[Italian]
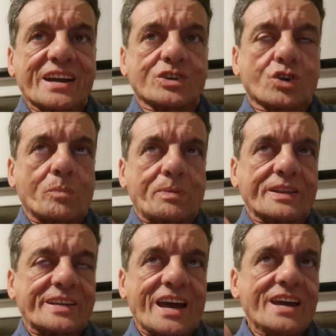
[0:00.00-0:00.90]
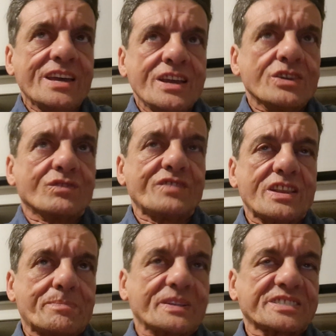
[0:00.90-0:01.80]
ecco perché non
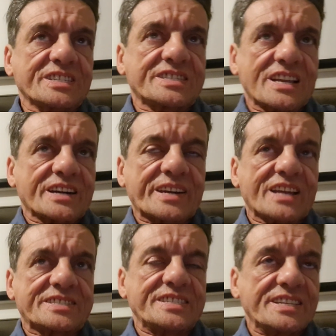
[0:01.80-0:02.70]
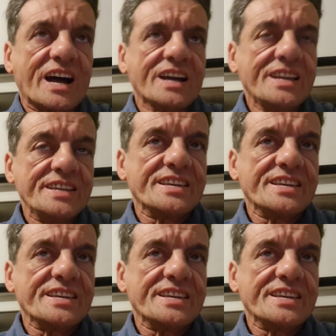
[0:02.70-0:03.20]
viene prescritta la creatina